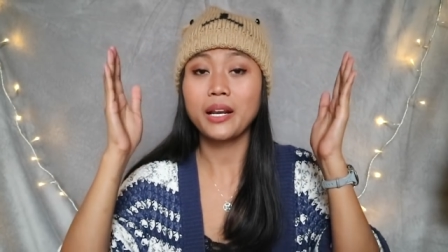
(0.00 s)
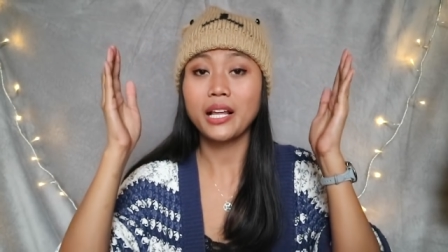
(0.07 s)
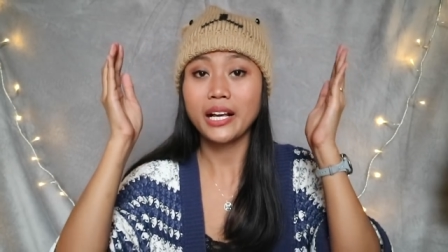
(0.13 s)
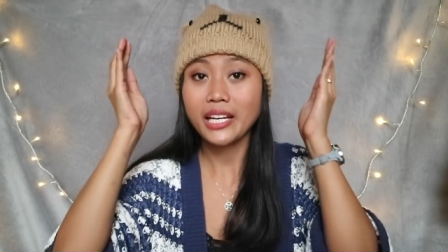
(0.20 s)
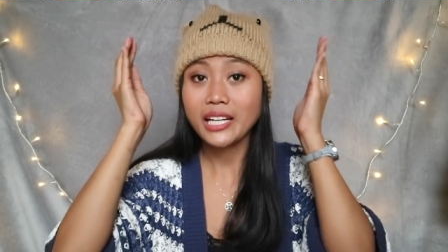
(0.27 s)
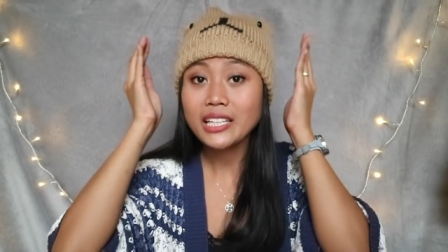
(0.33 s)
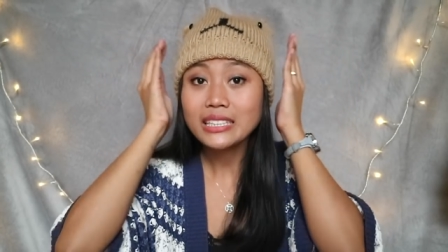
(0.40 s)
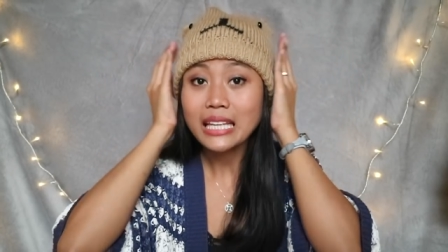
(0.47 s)

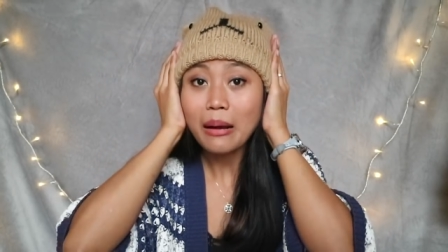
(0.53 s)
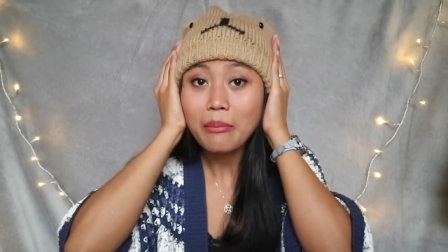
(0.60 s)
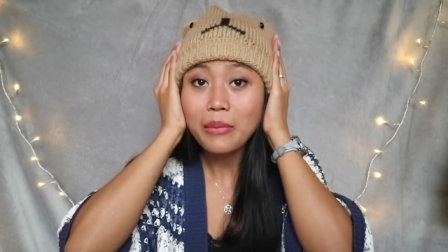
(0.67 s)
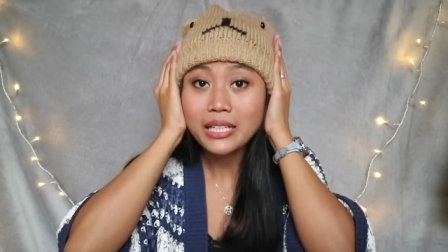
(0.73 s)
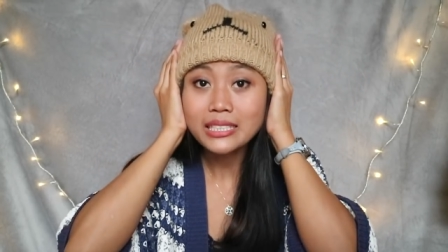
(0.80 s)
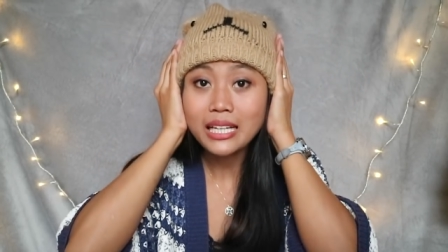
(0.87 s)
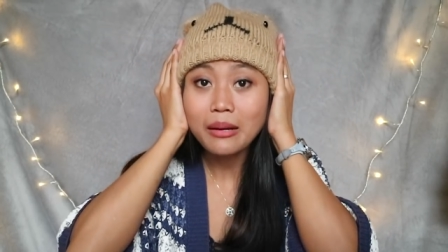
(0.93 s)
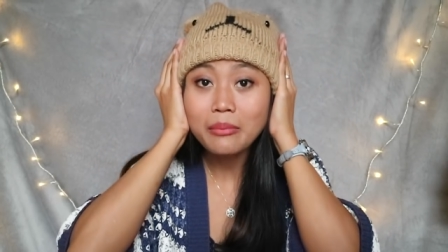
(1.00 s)
apalagi
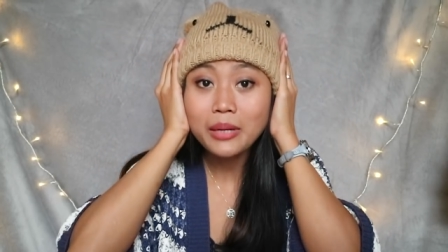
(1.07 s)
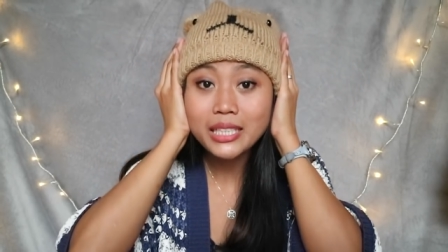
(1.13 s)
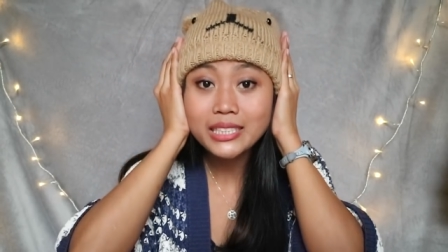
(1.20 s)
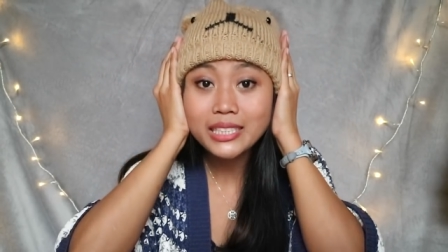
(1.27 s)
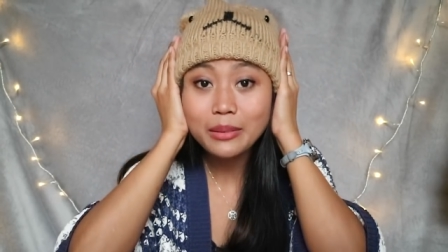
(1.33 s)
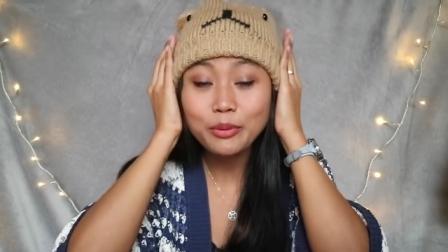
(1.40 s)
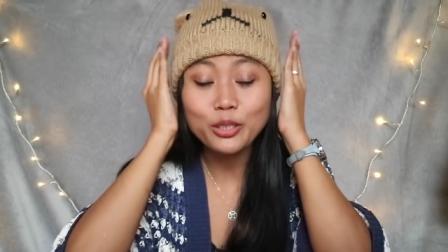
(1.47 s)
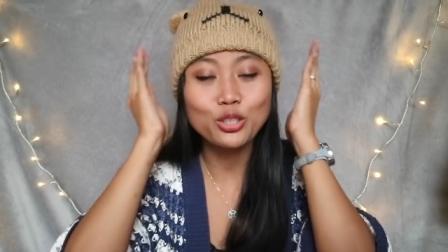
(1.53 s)
ditambah sama
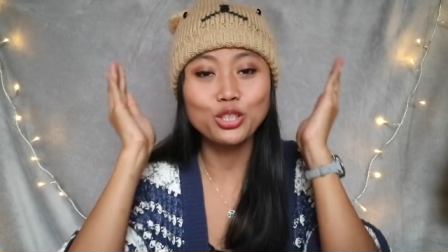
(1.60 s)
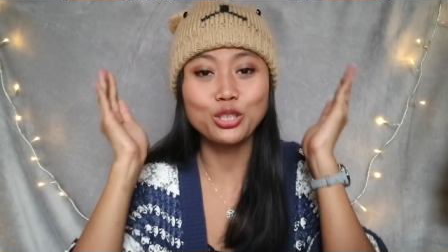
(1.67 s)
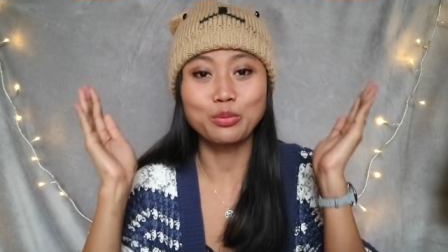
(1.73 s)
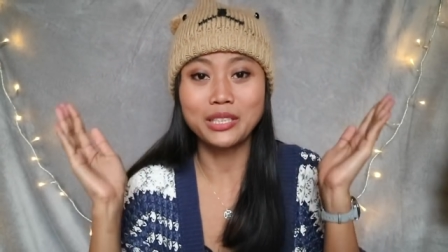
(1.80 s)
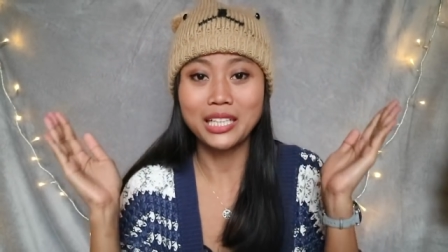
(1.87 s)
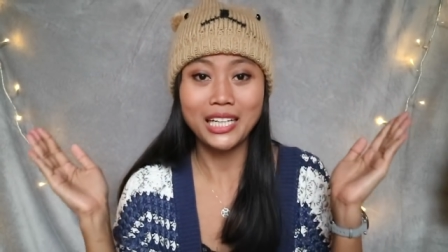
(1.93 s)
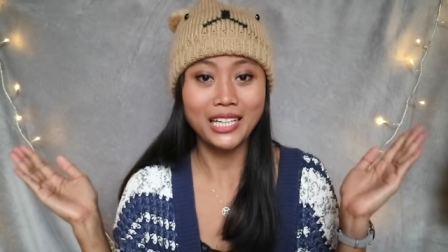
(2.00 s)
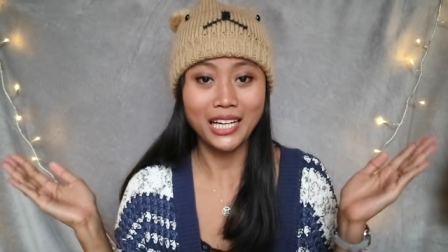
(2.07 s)
si
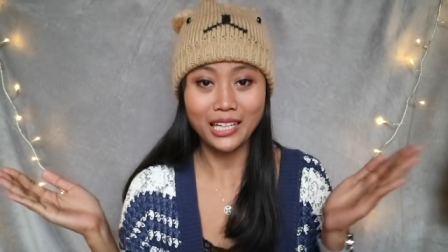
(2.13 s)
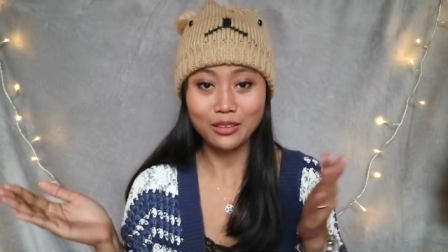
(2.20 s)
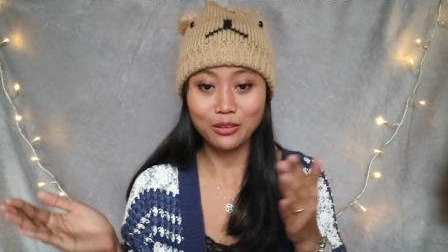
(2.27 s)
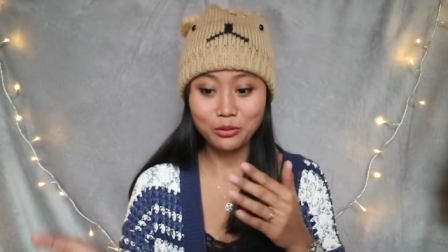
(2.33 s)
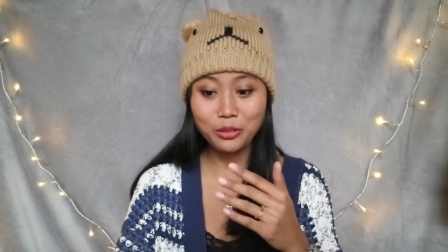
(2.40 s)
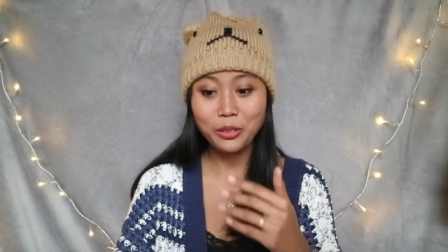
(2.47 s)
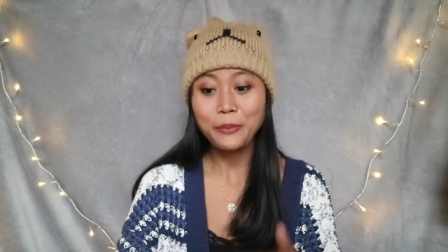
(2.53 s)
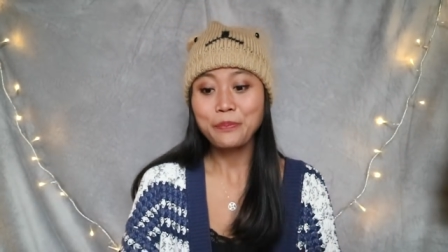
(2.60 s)
penutup telinga
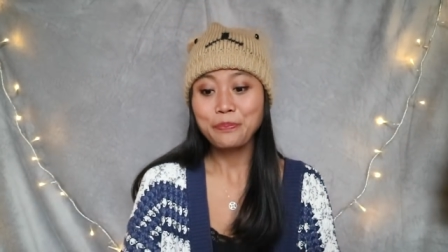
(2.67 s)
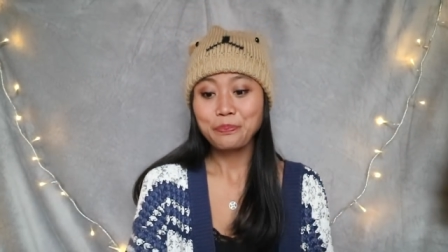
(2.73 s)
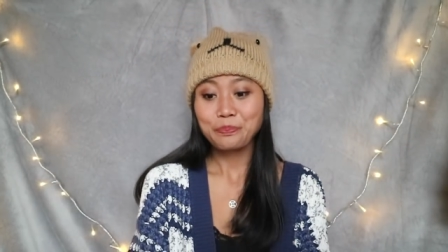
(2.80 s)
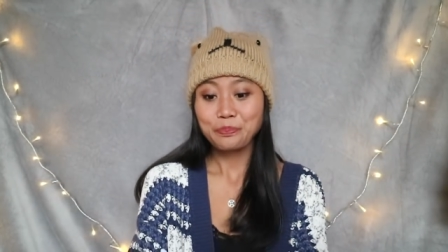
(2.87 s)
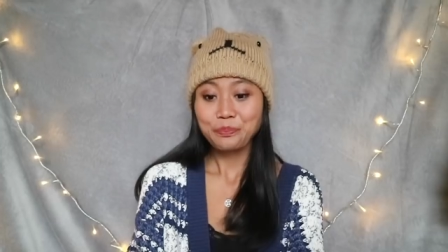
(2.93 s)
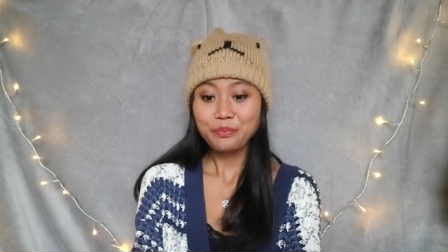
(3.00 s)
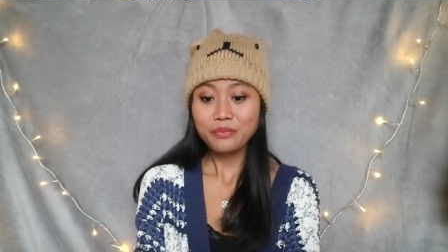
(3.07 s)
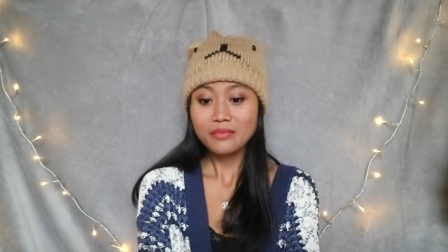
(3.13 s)
itu
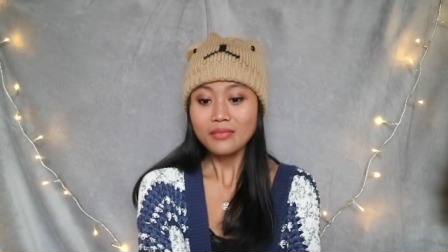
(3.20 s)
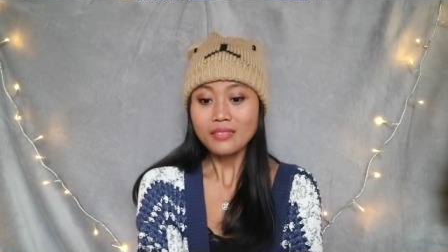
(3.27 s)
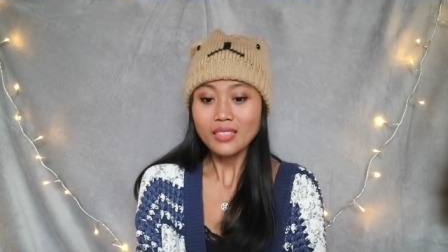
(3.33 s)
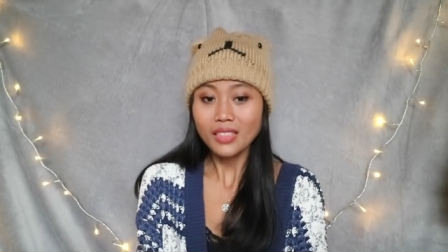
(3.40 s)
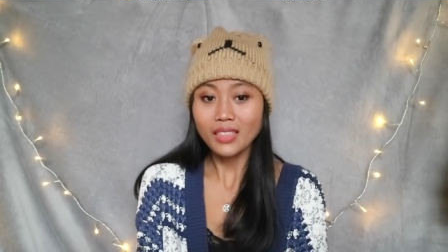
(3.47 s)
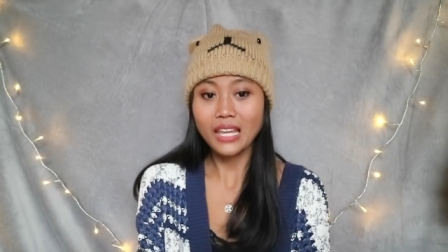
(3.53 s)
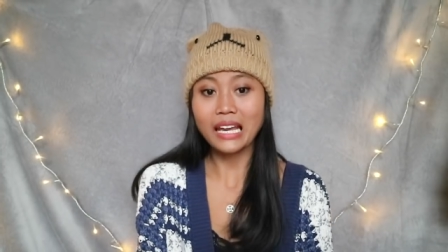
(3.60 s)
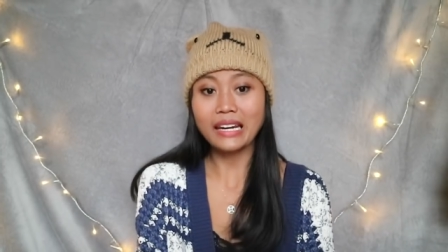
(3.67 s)

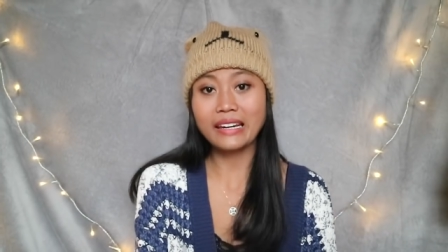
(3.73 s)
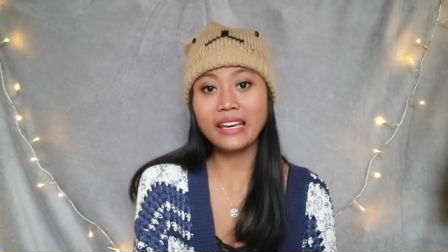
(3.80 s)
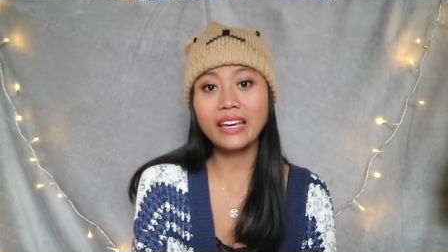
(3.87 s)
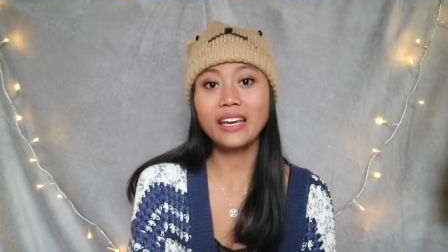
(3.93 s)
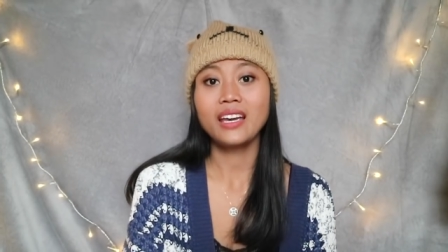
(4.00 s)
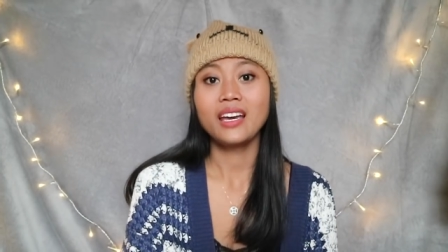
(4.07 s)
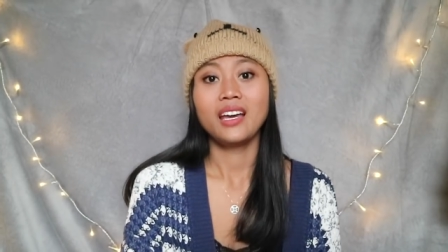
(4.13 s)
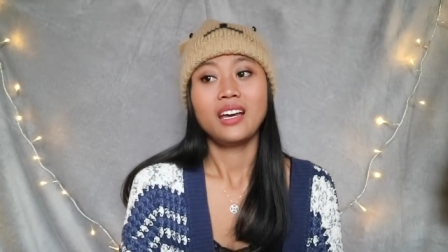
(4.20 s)

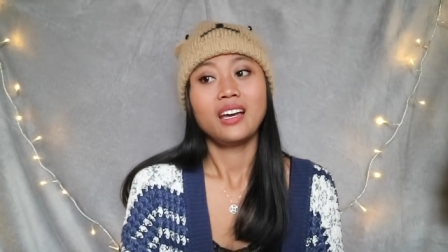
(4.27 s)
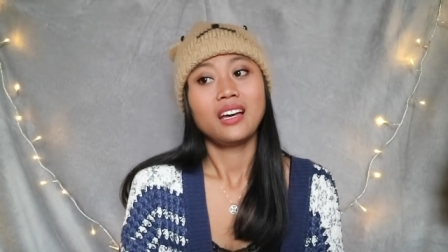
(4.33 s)
jadi